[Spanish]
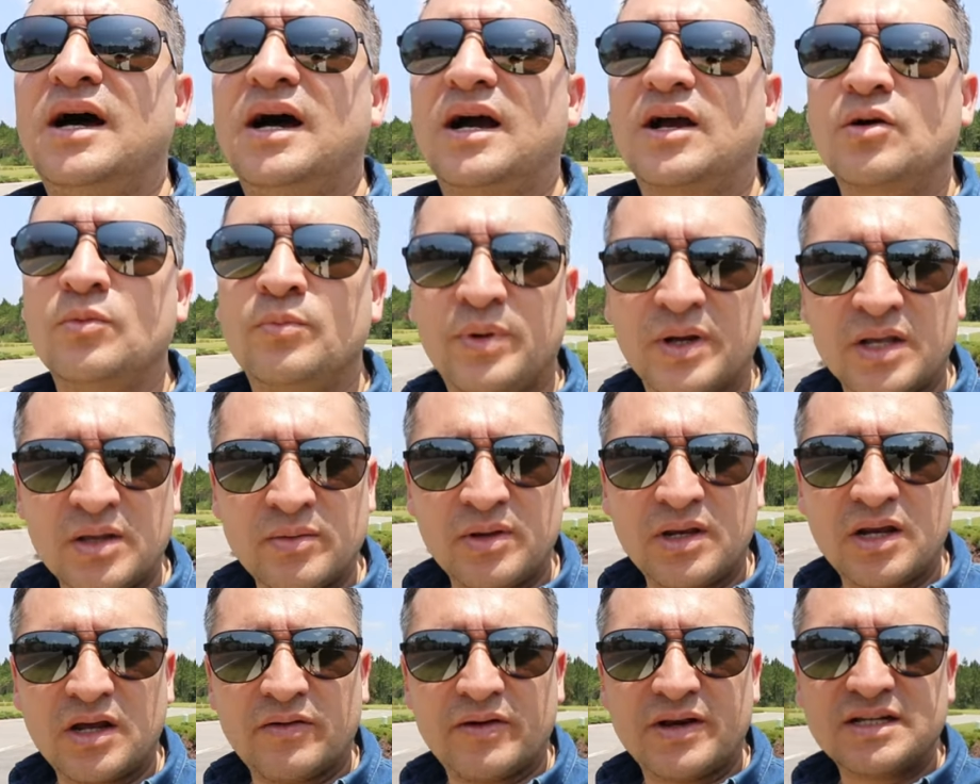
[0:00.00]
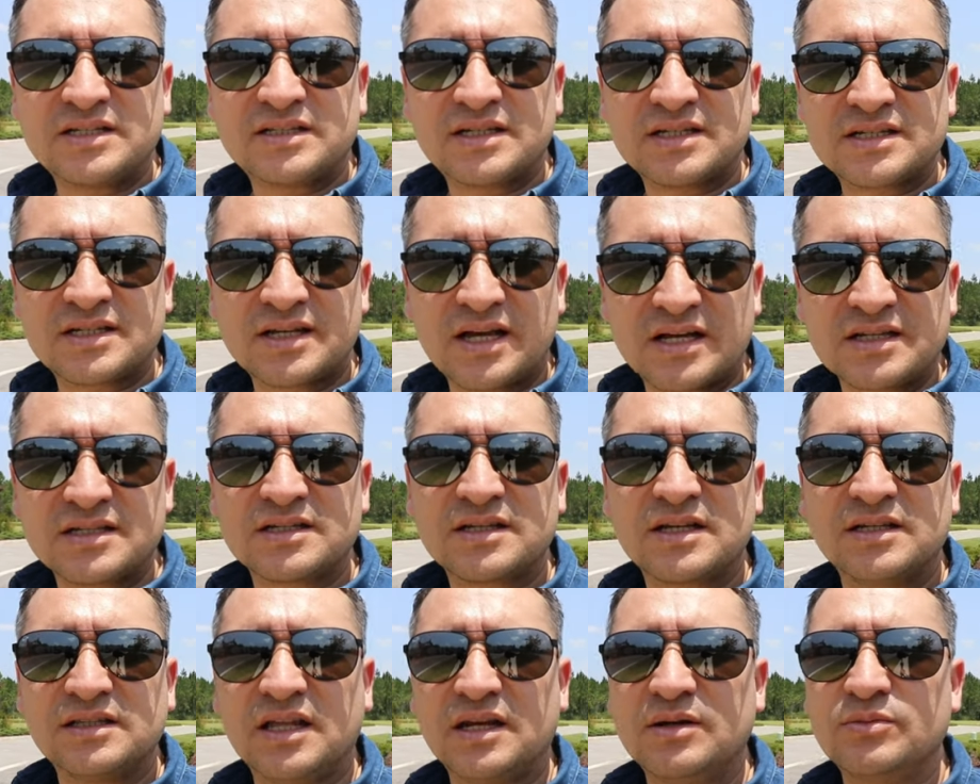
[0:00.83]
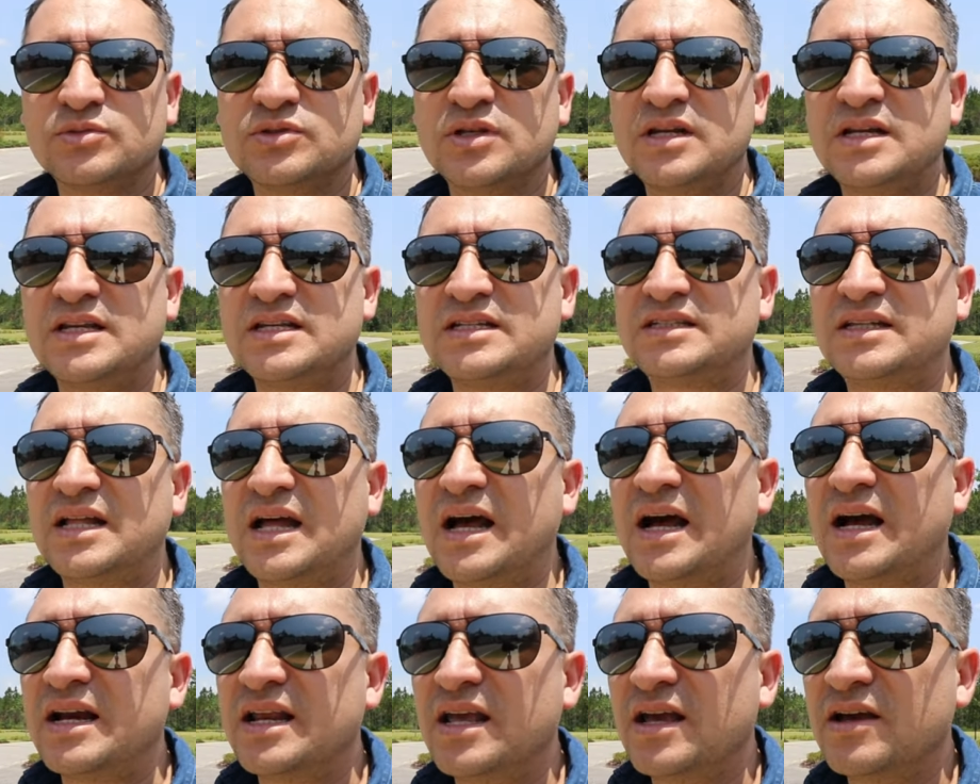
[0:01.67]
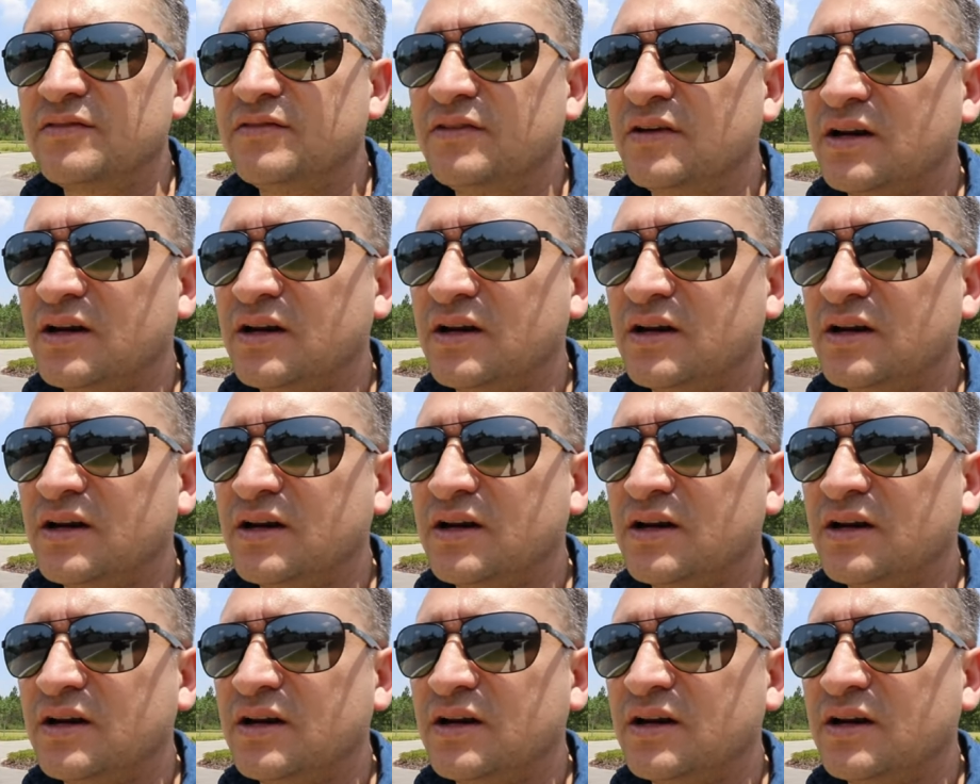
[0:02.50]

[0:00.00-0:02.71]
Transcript: Acompáñenme a ver esas casas que tenemos en esta área de